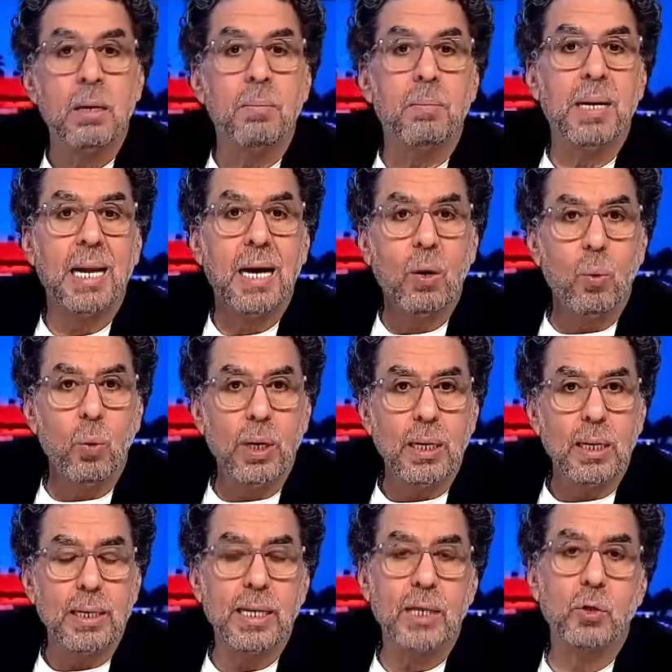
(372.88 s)
من الاول
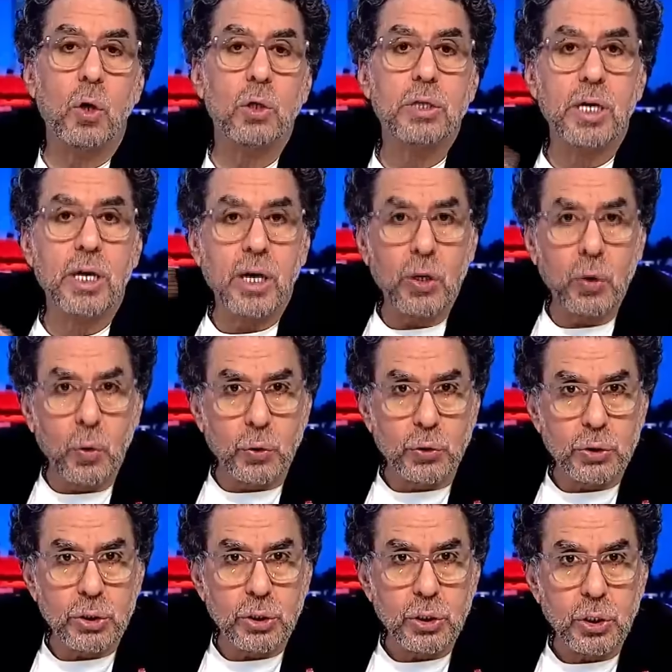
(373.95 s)
يا دعاه
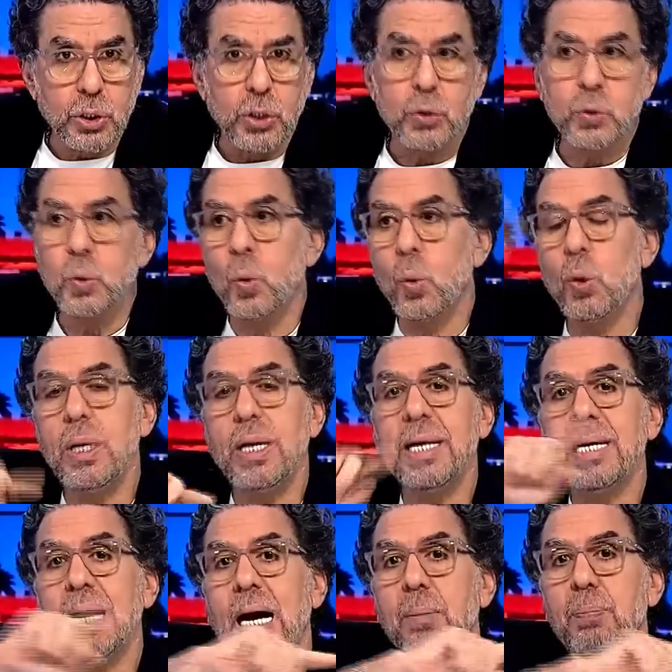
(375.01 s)
احرانوت تقول
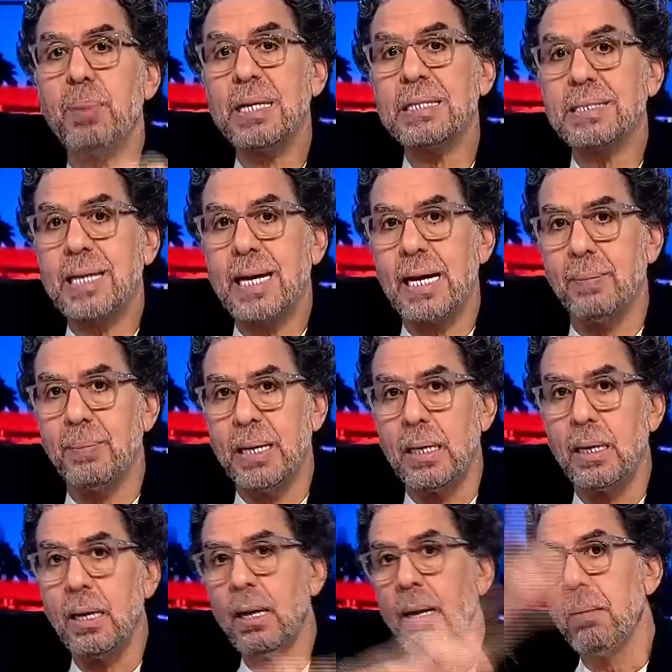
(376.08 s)
ان عباس كامل
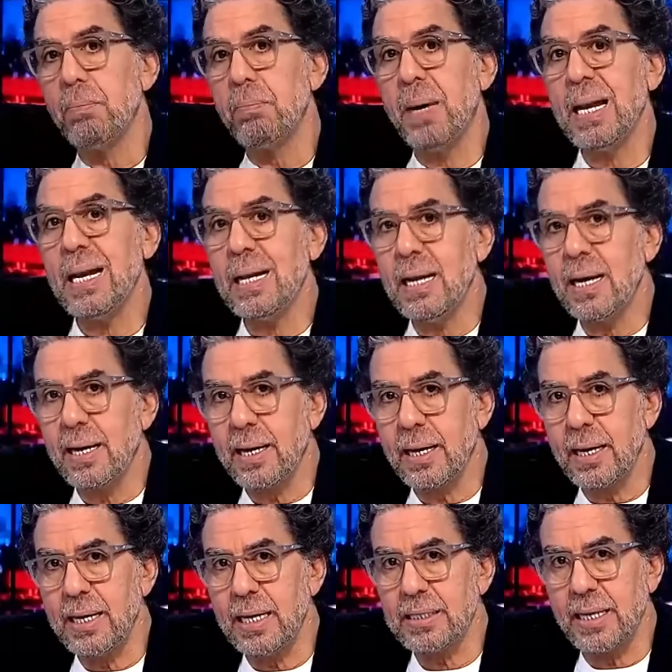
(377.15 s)
بلغ
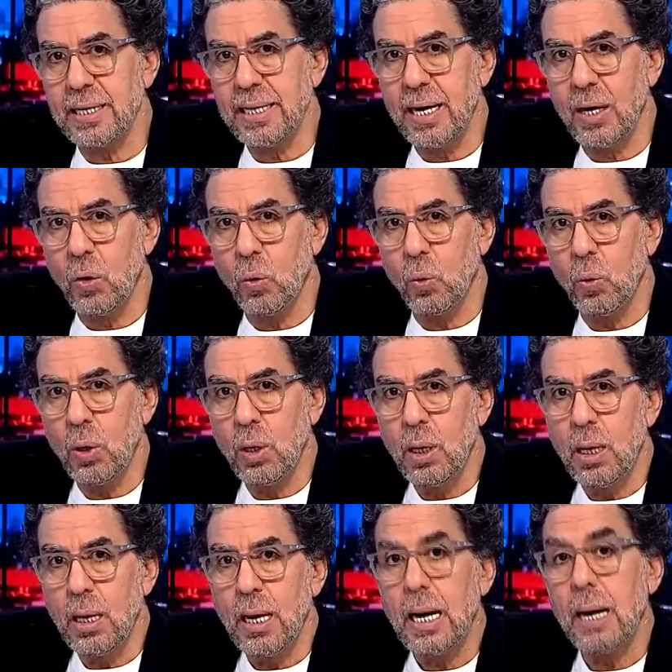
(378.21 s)
نتنياهو
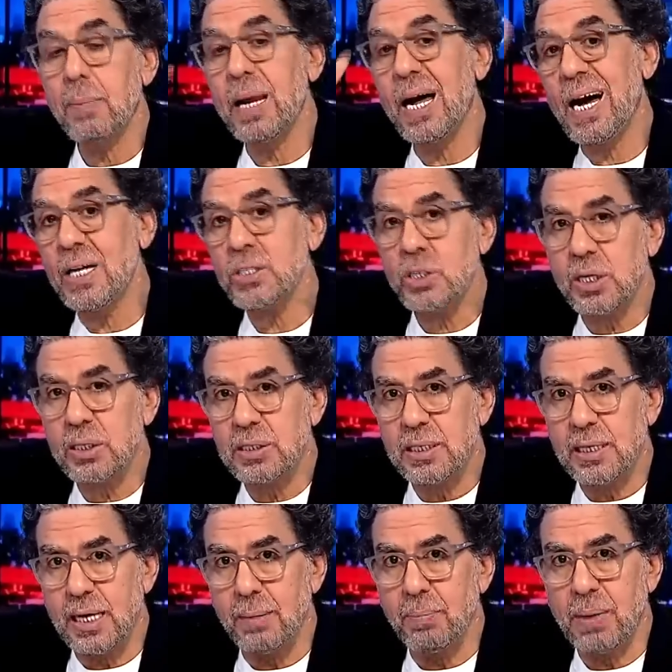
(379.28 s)
قبل عشر
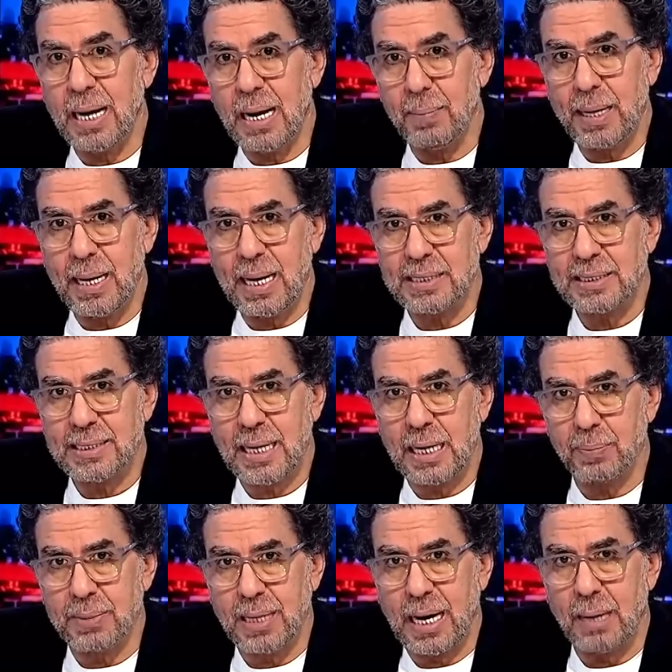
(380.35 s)
ايام بالعمل العسكري
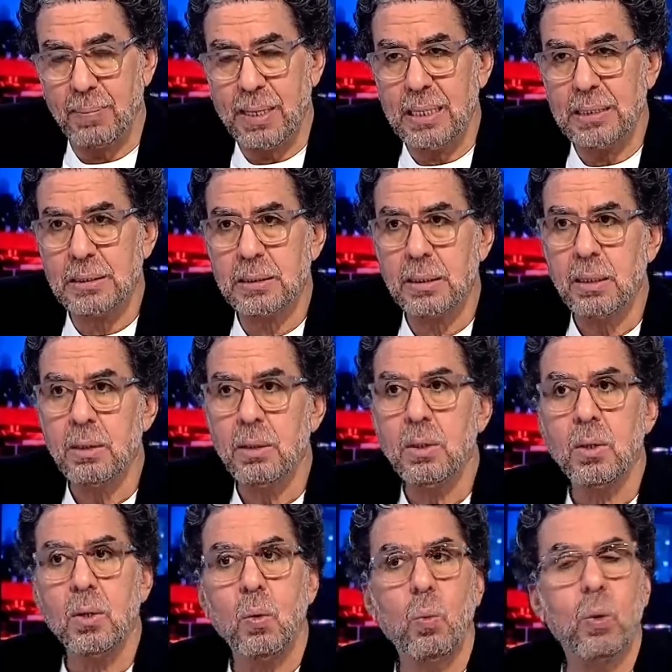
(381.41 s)
بتاع حماس
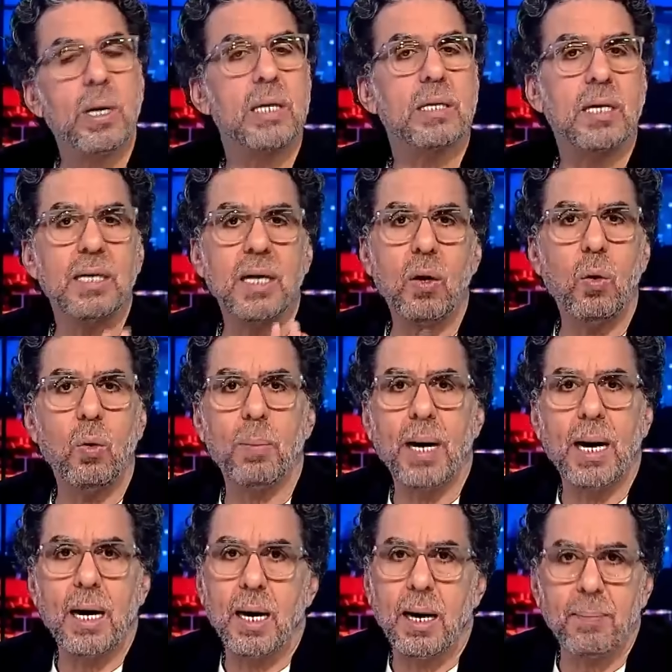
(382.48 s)
ونتنياهو
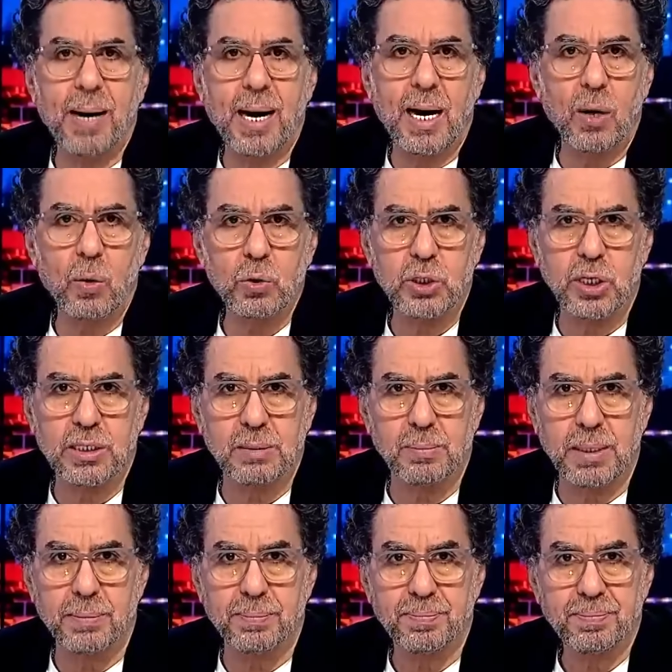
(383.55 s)
ما ما اعروش
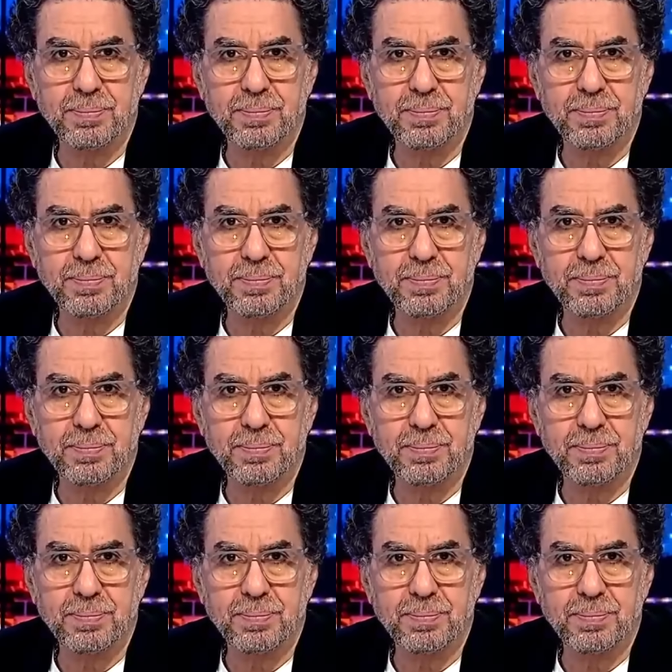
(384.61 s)
اهتمام